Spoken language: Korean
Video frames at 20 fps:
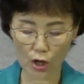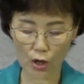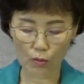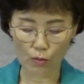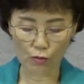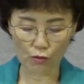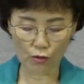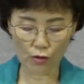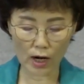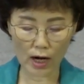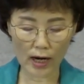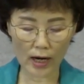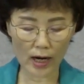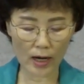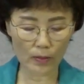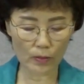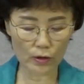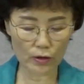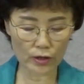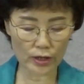모아가
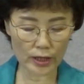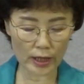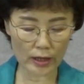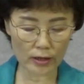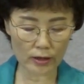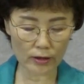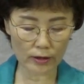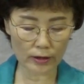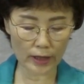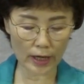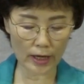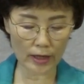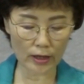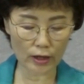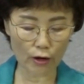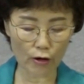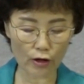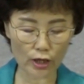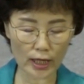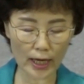뭉치에서 뗀
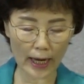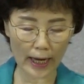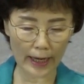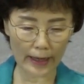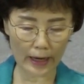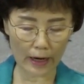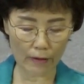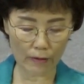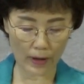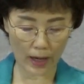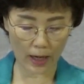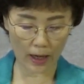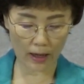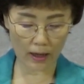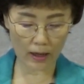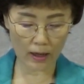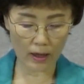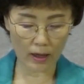덩이 하나와